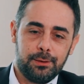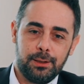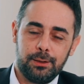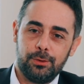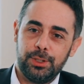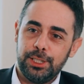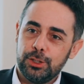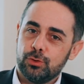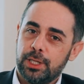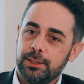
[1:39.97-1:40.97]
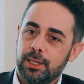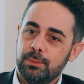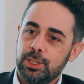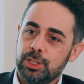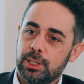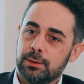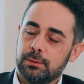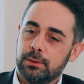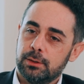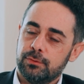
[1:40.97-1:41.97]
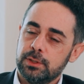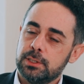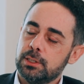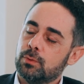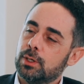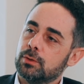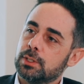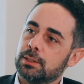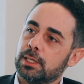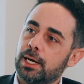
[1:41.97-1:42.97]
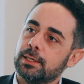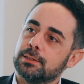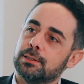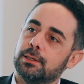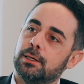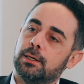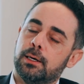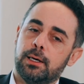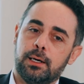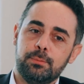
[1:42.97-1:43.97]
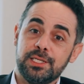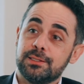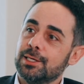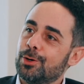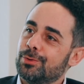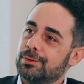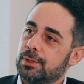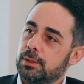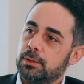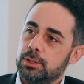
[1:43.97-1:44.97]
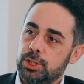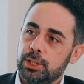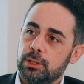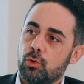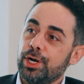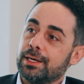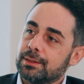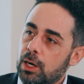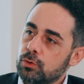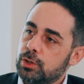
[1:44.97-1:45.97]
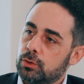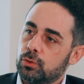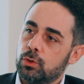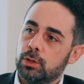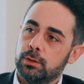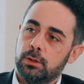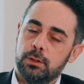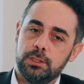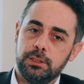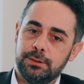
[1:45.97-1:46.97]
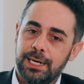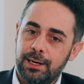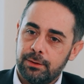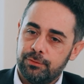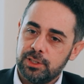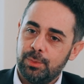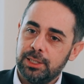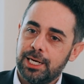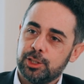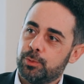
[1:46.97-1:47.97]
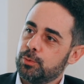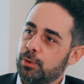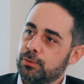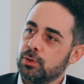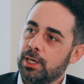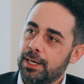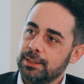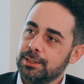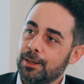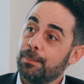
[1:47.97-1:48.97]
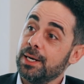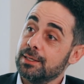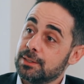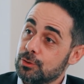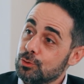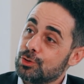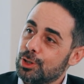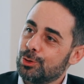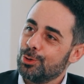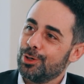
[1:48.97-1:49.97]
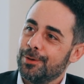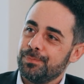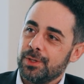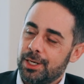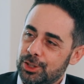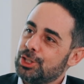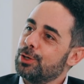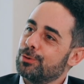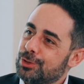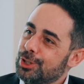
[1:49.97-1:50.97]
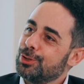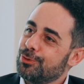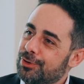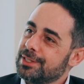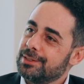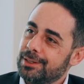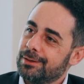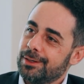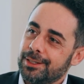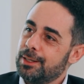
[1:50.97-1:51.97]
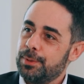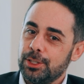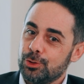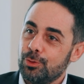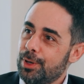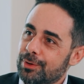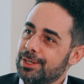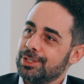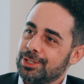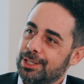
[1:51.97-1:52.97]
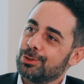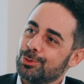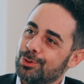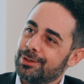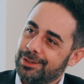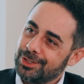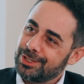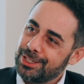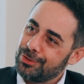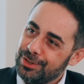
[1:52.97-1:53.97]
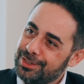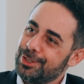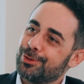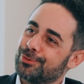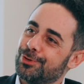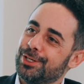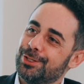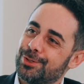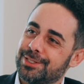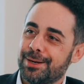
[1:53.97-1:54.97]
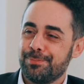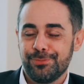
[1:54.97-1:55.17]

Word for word: o do início da IT Media há 25 anos atrás, a missão de conectar o setor, de dar visibilidade para os profissionais e empresas do setor, a gente tem conseguido fazer, independente do meio que a gente atua. Acho que esses 25 foi isso, assim,